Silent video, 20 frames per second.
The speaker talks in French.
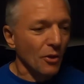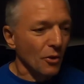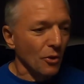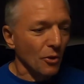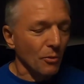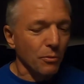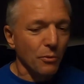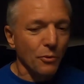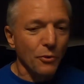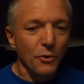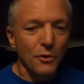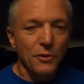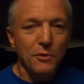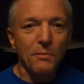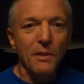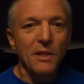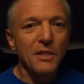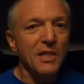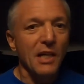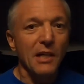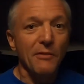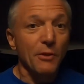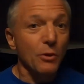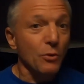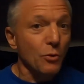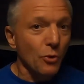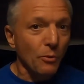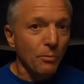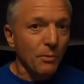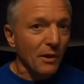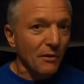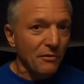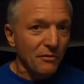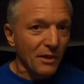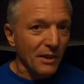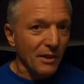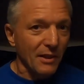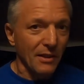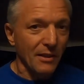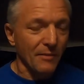au bout de deux semaines, j'arrivais toujours pas à
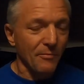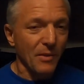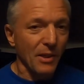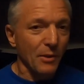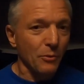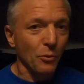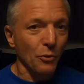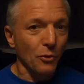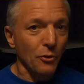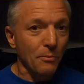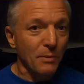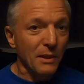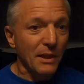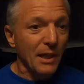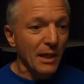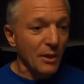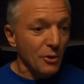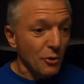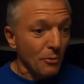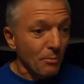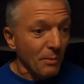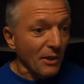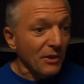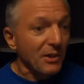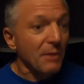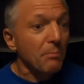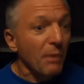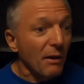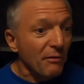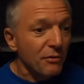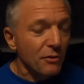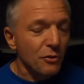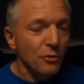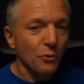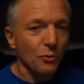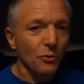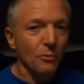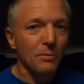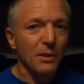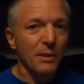faire un, tour de pédale. Je partais, paf, je
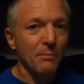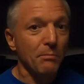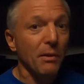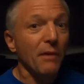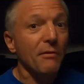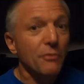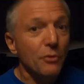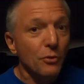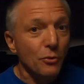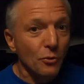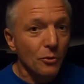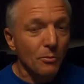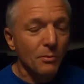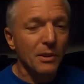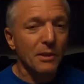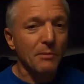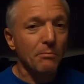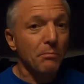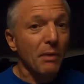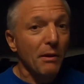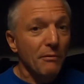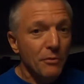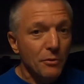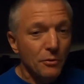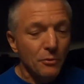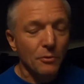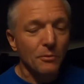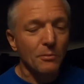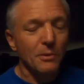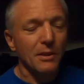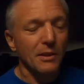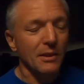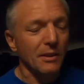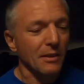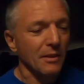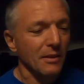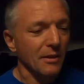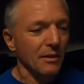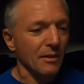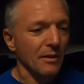tombais, paf, je tombais, paf, je tombais.
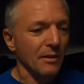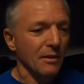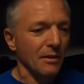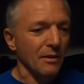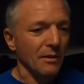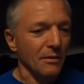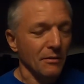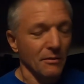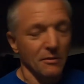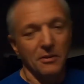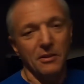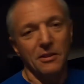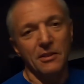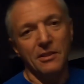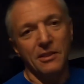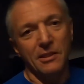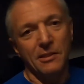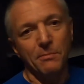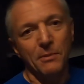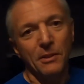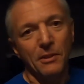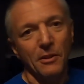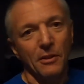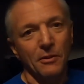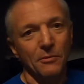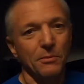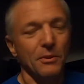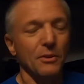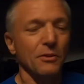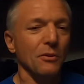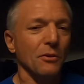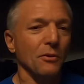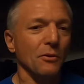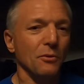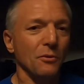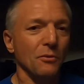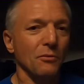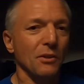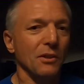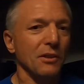Donc c'est désespérant, parce que
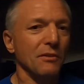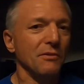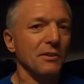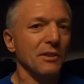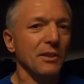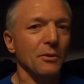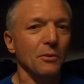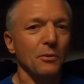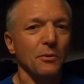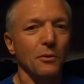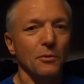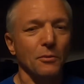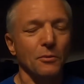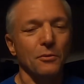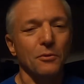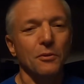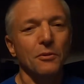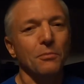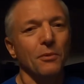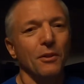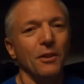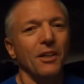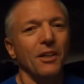quand on voit des vidéos dans YouTube,